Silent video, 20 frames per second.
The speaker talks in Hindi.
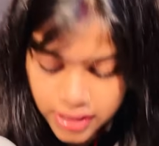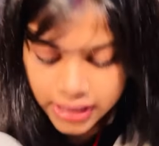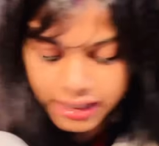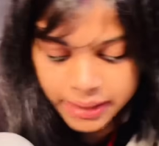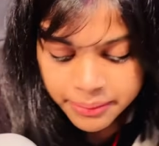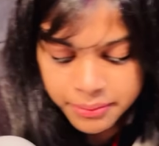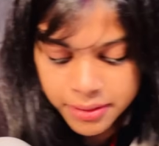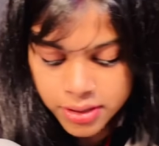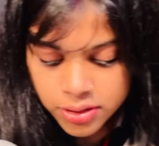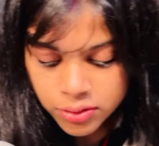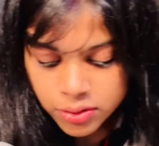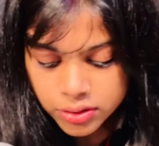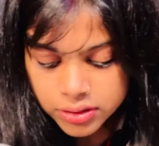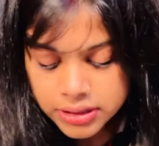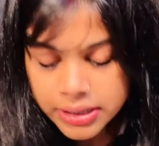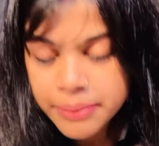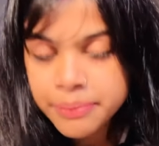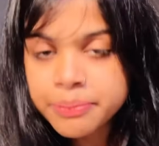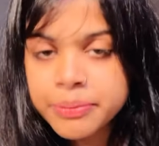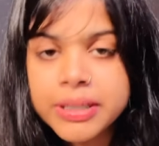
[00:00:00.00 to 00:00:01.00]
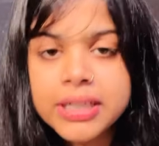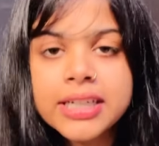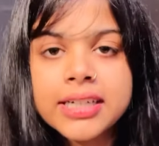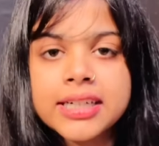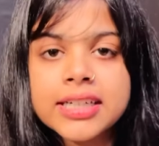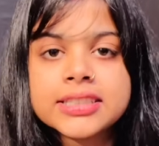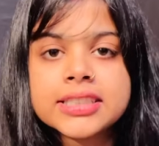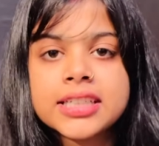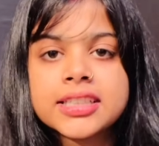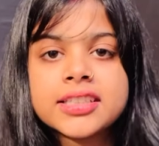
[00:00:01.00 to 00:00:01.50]
करना है मैं इसको सिंपल
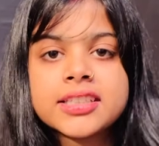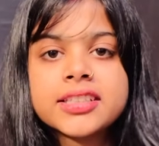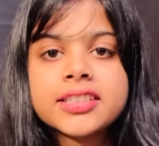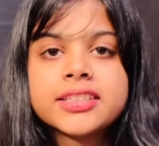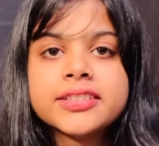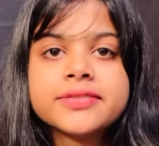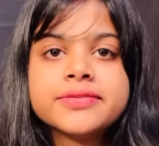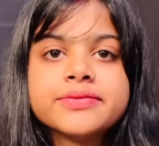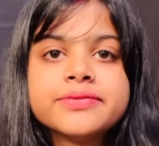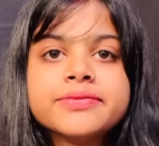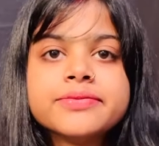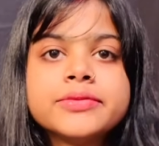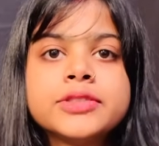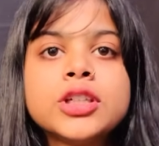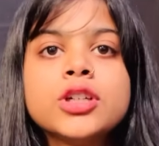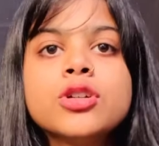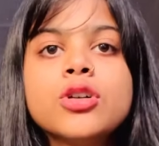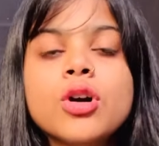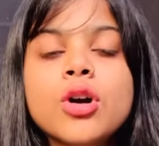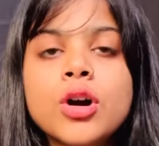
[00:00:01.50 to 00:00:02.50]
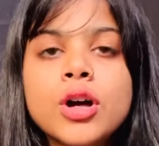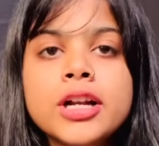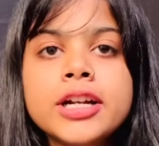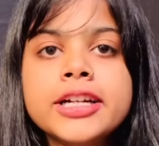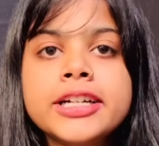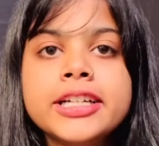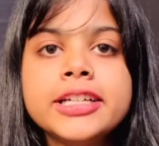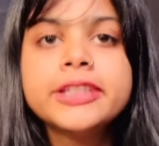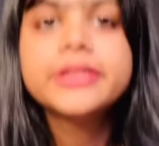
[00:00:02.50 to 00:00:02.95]
रखना चाहती थी फिर भी आप